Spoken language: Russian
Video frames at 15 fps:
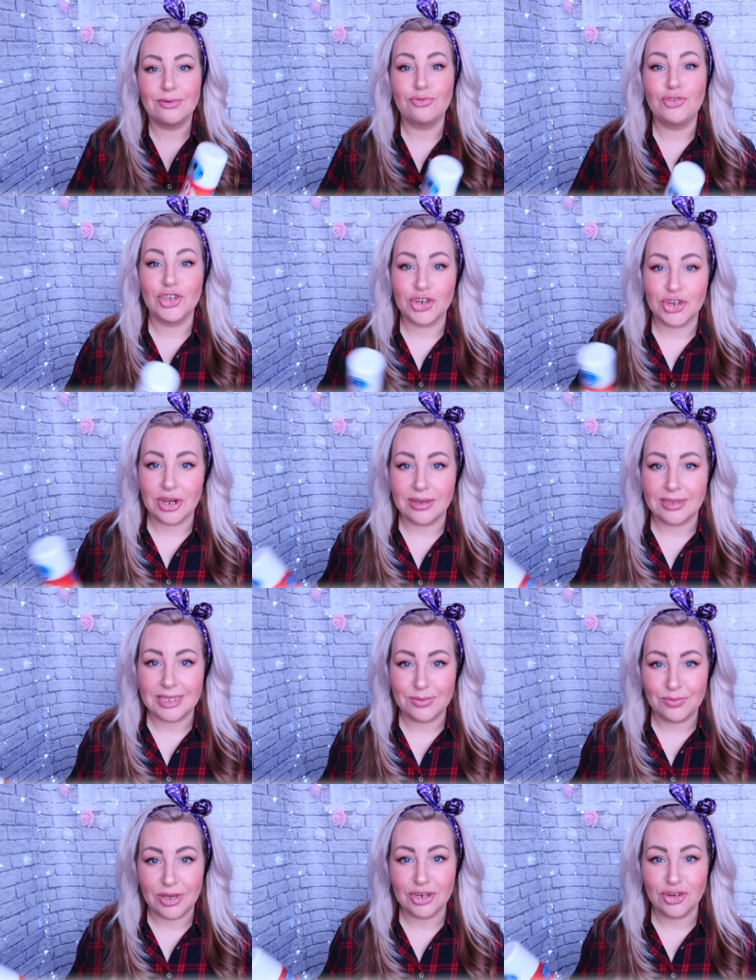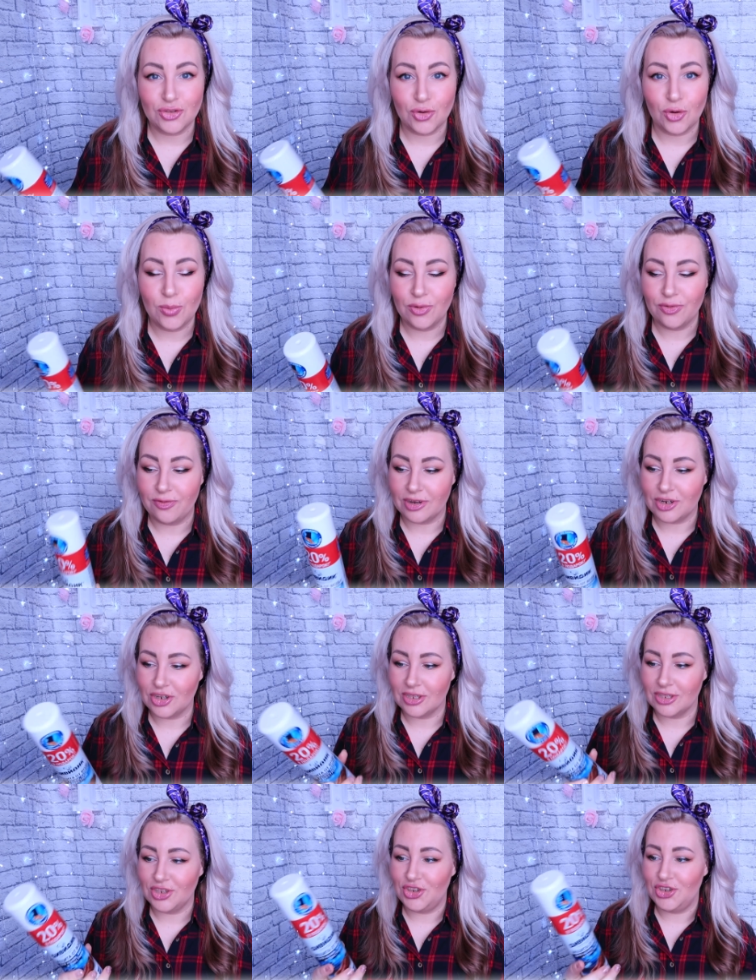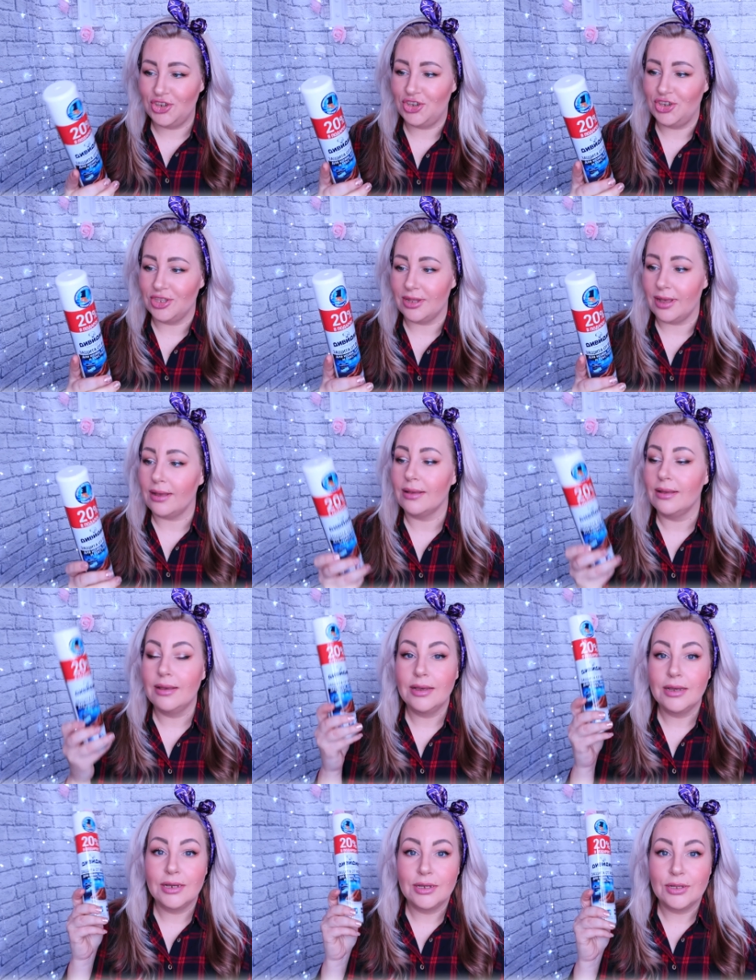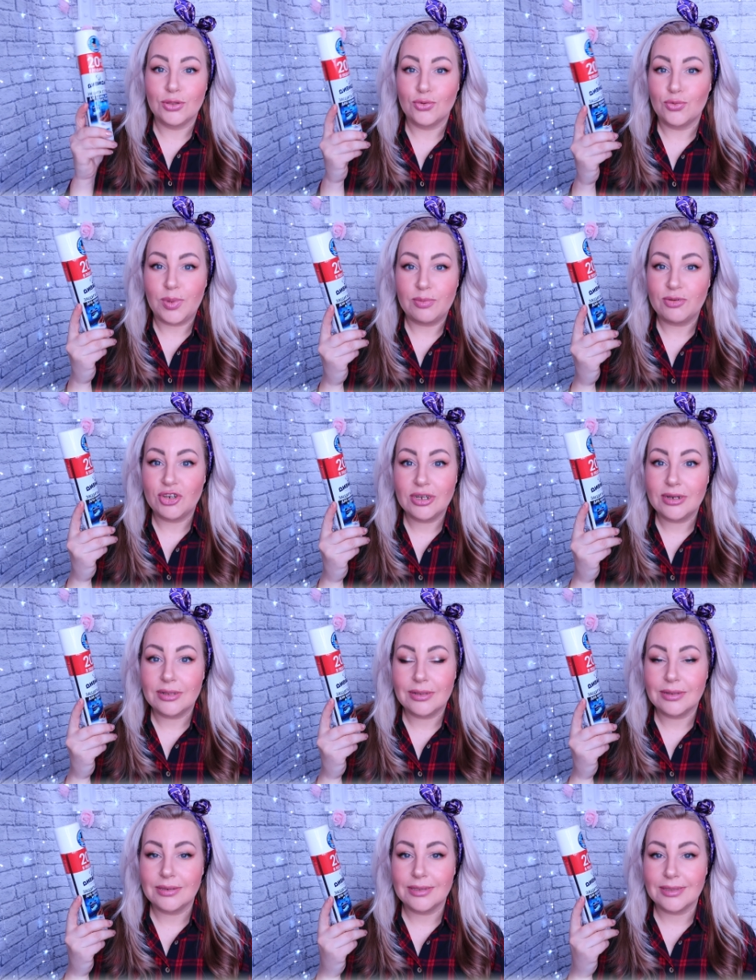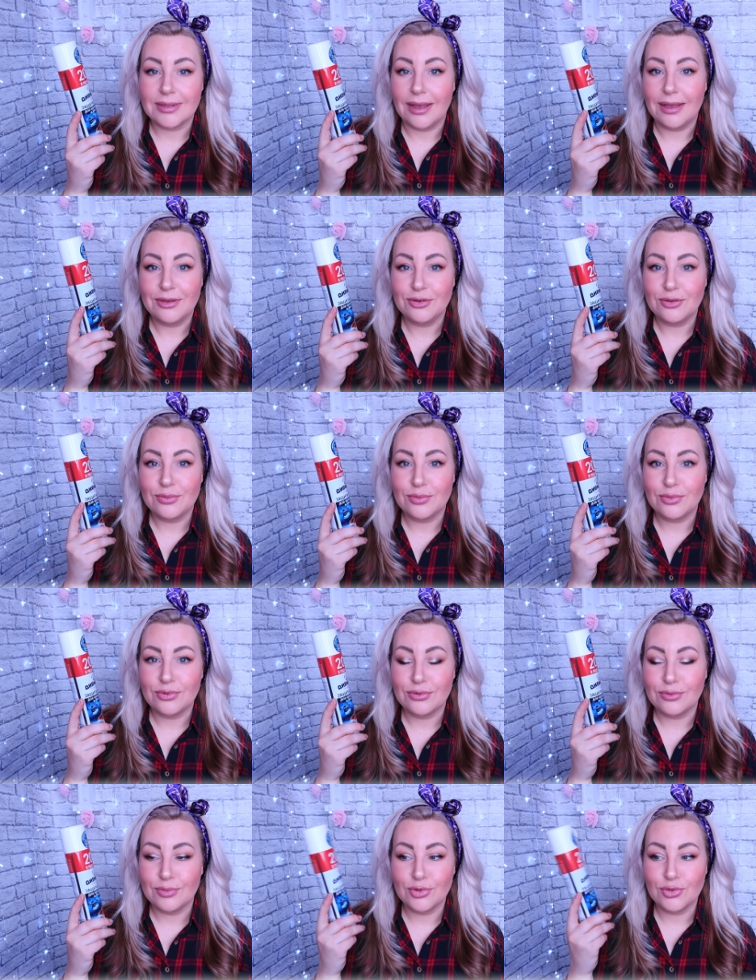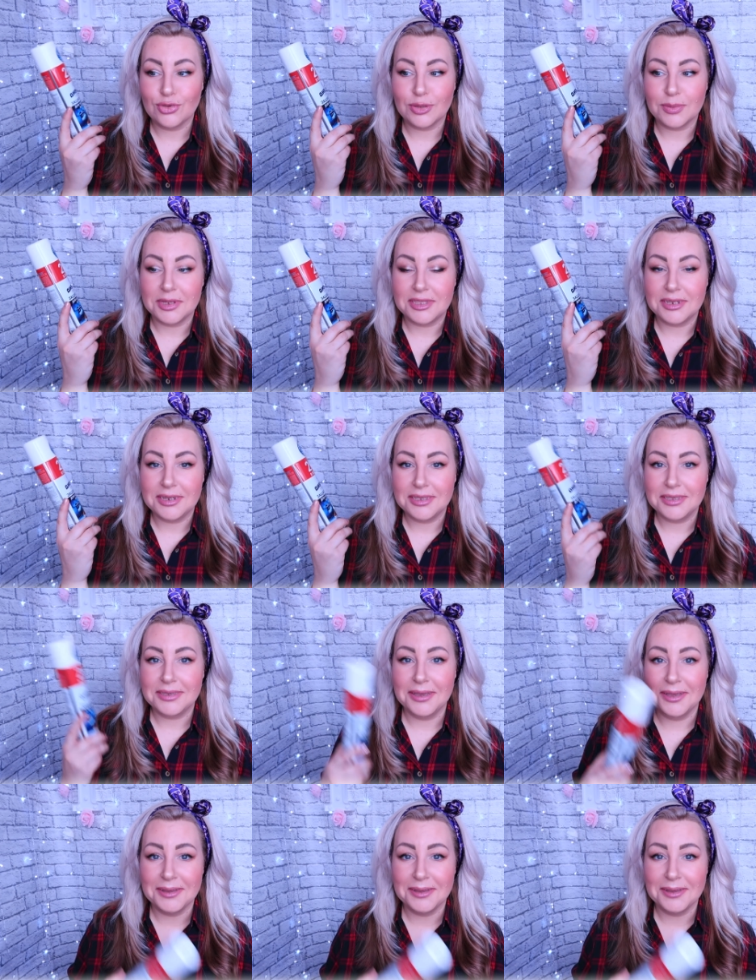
утешили себя, что обувь ваша защищена. Ну, попшикала, не знаю, буду смотреть,